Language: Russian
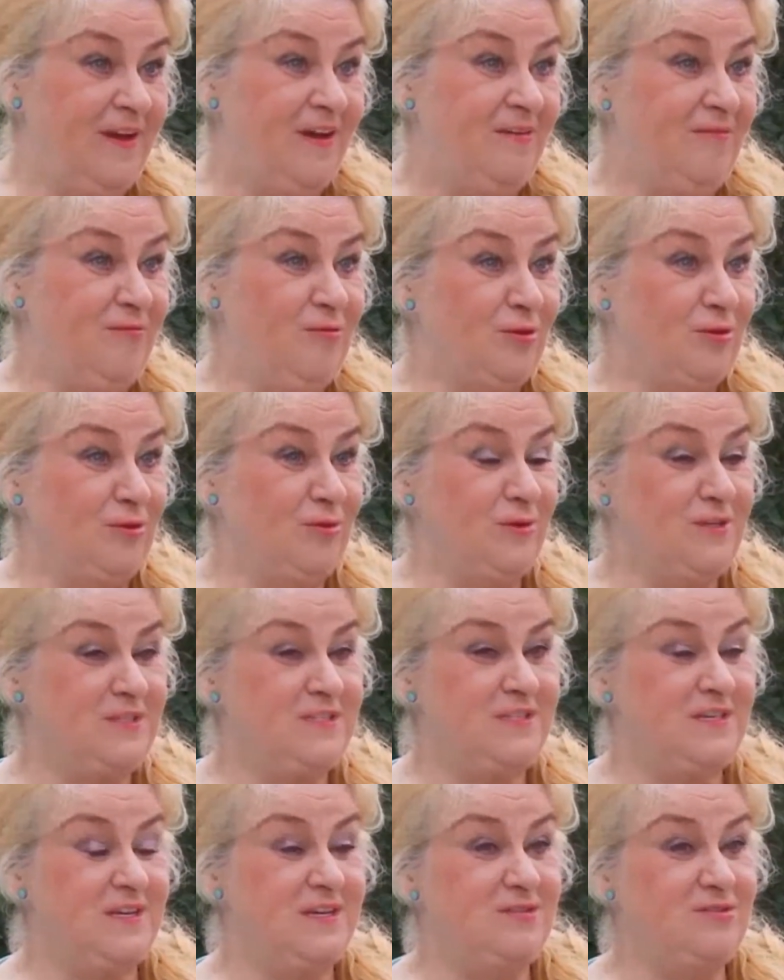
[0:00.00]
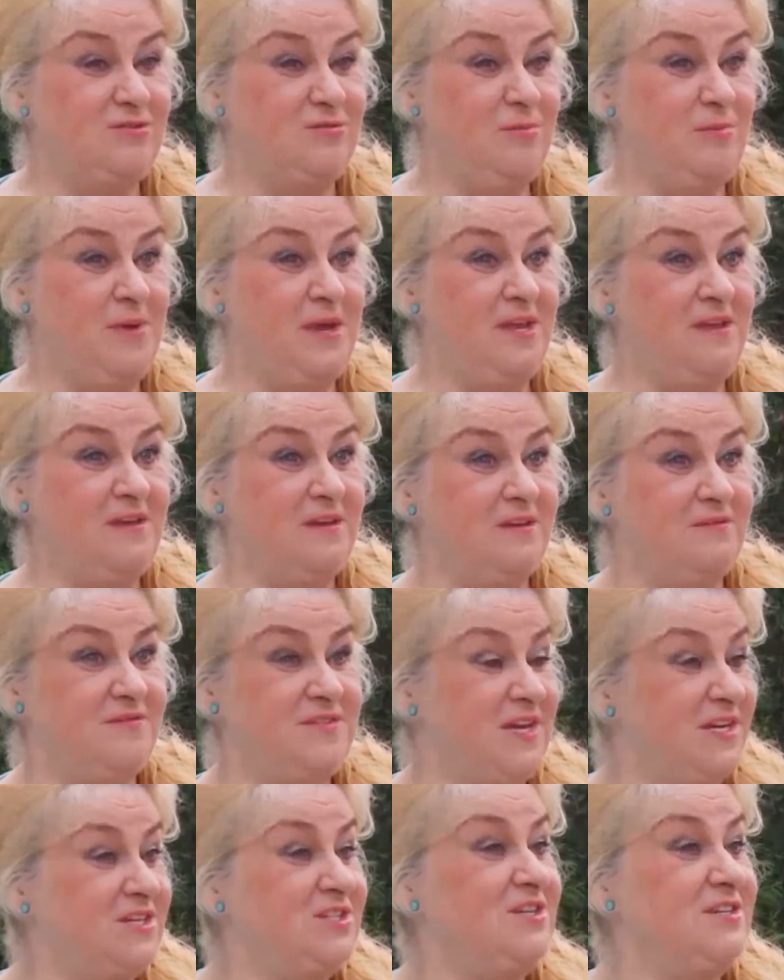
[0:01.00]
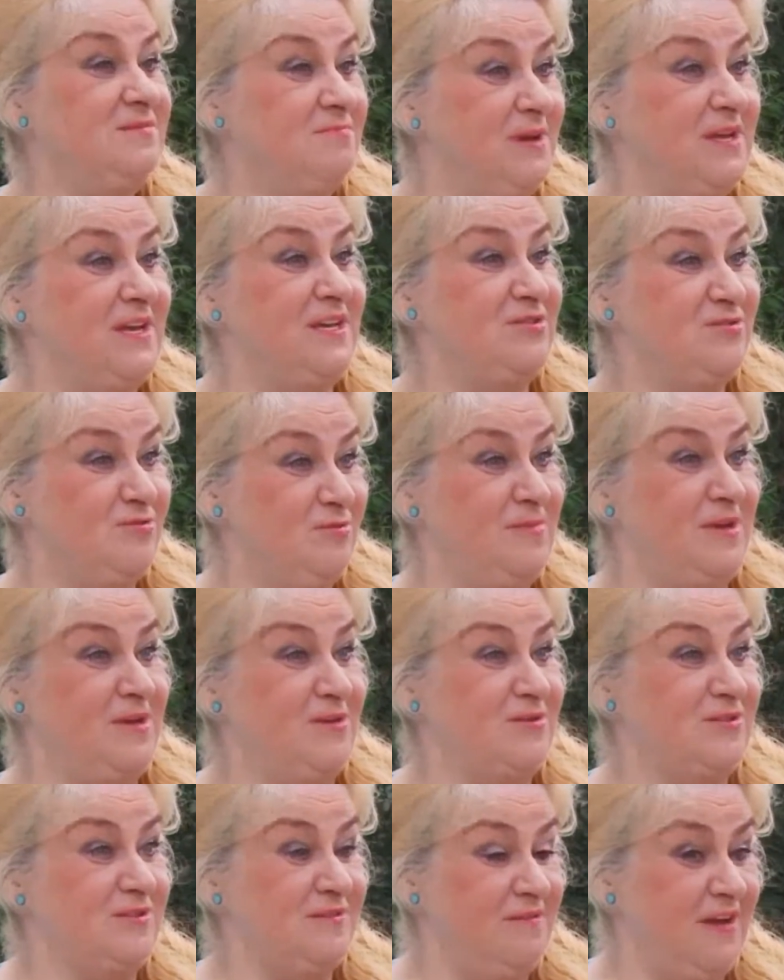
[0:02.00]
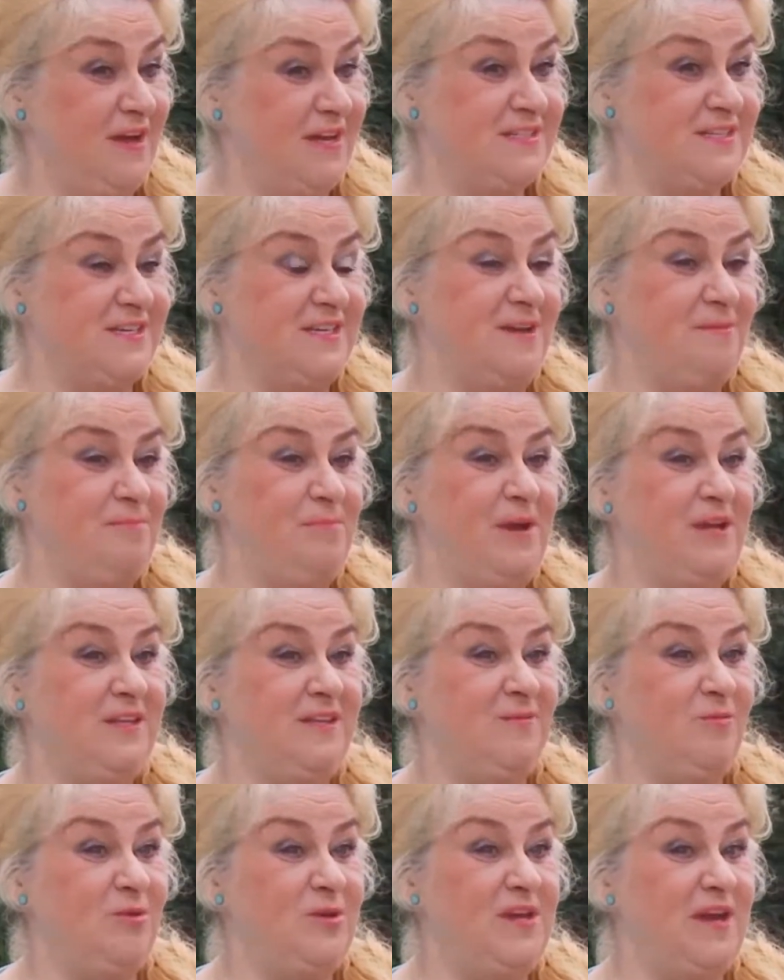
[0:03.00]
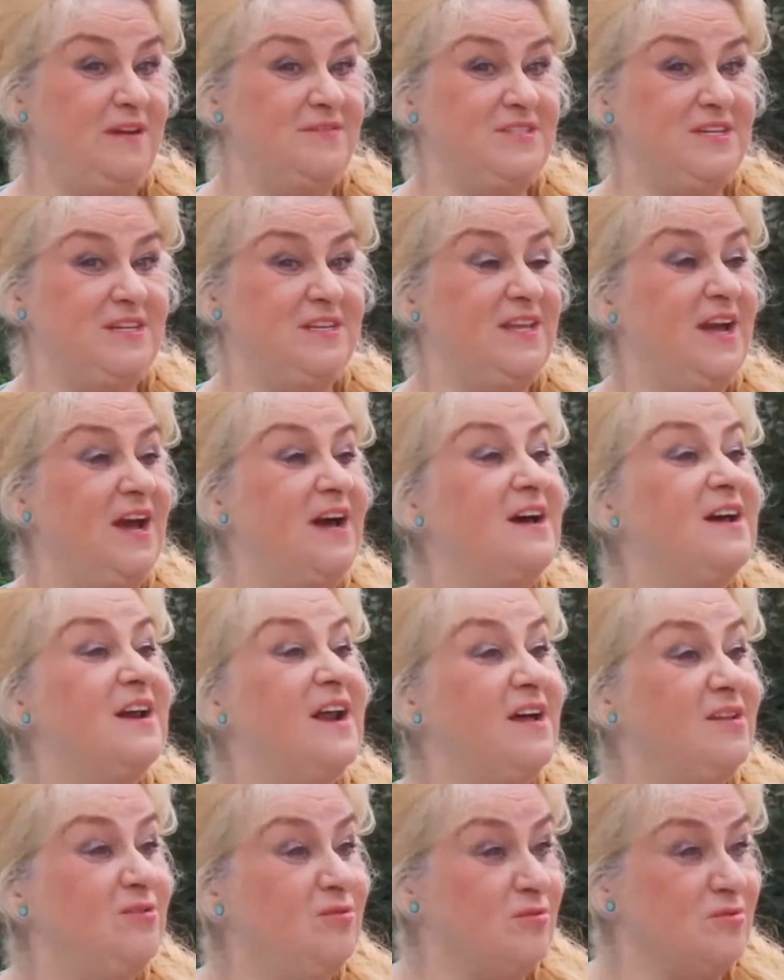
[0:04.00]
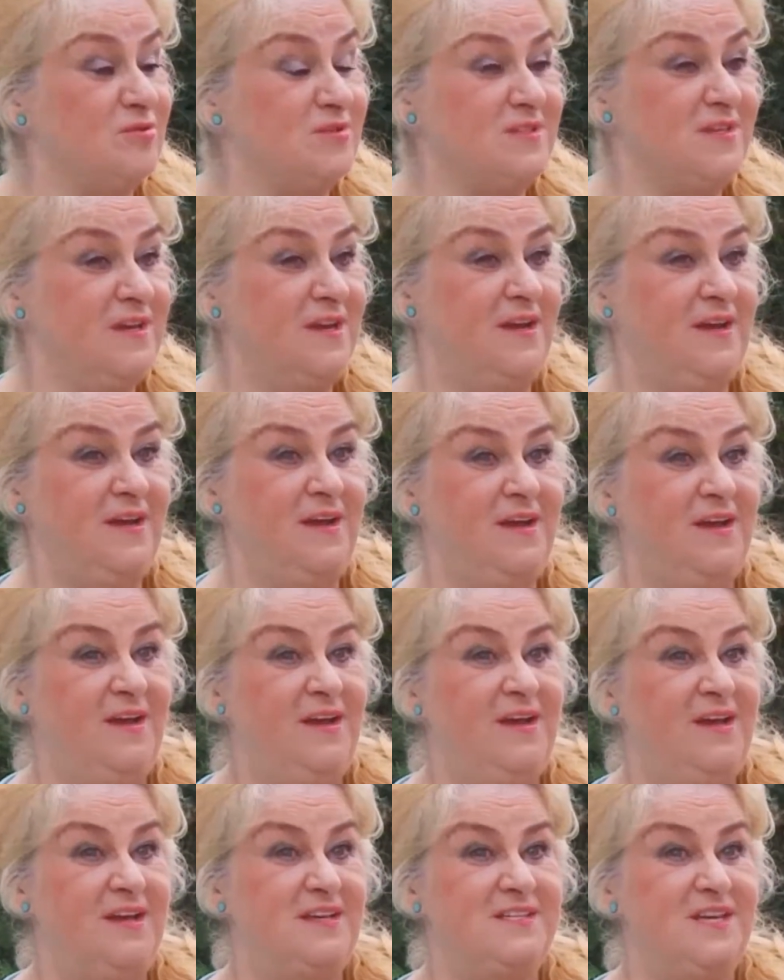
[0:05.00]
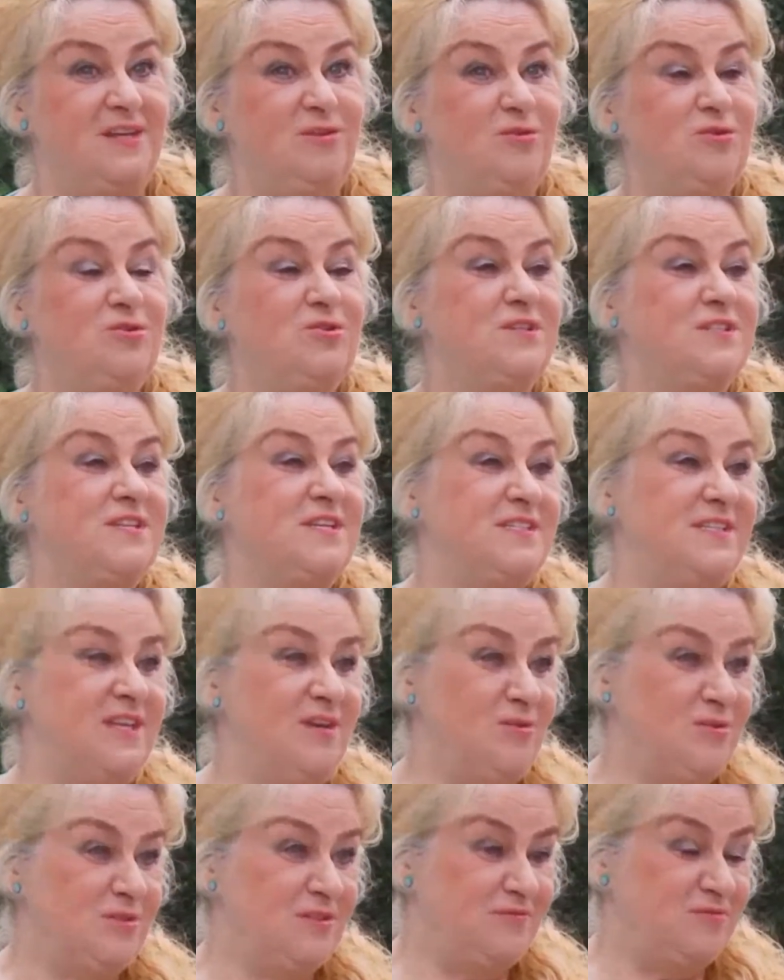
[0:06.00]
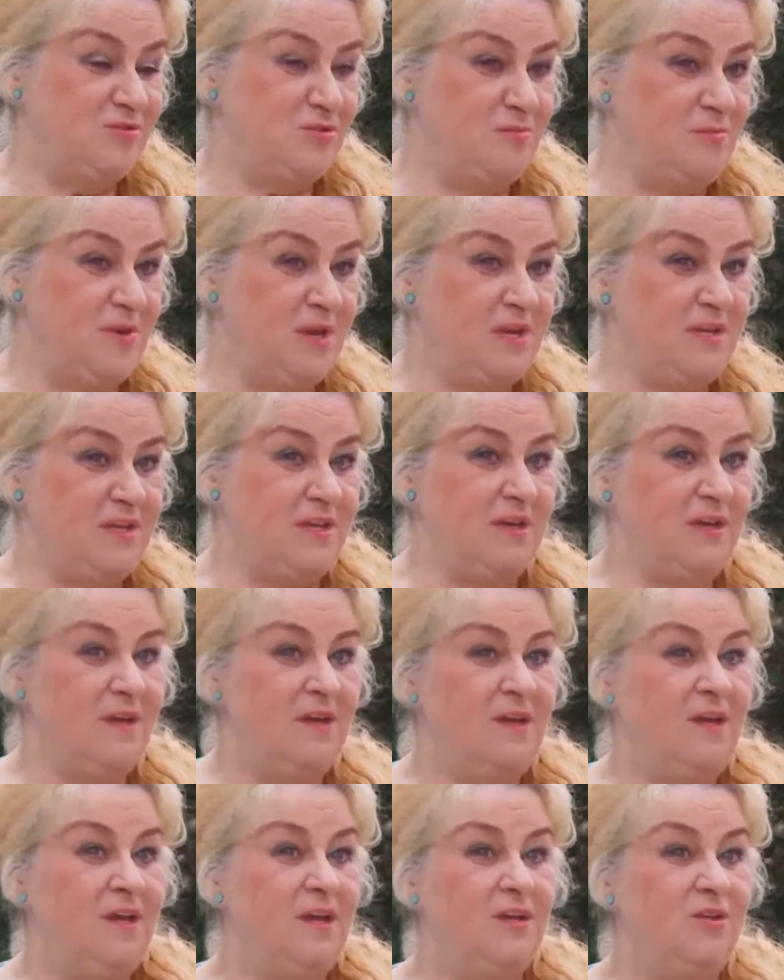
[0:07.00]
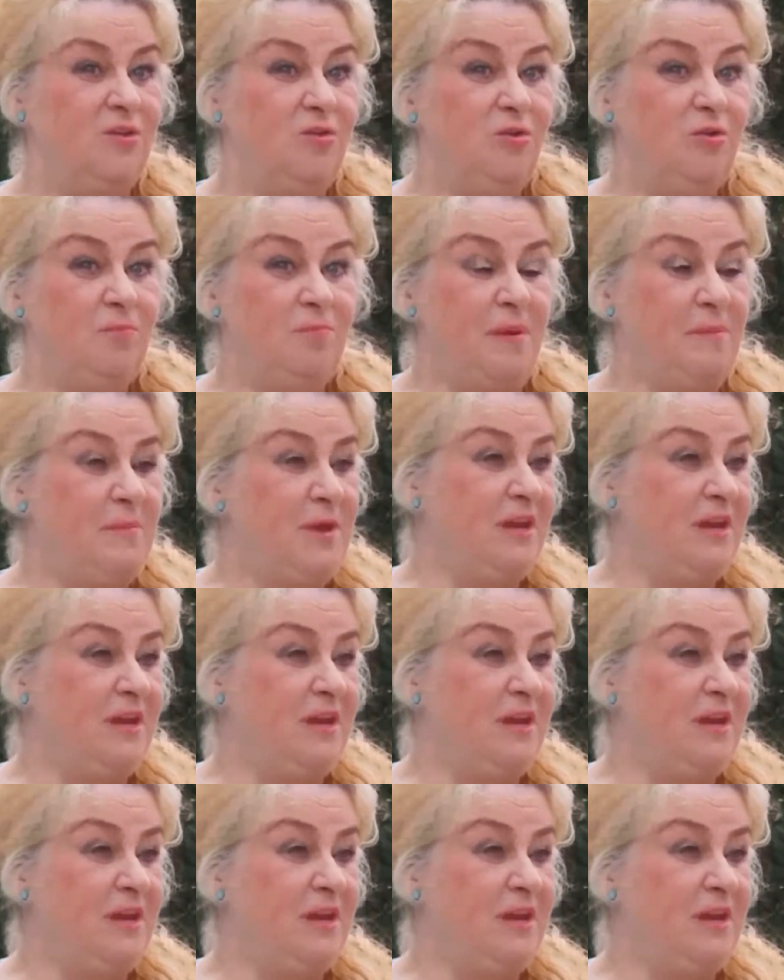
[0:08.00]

Вот, то есть э, Тюмень, вся жизнь моя с Тюменью связана, поэтому я всегда радуюсь за то, что создается в Тюмени. Но по мере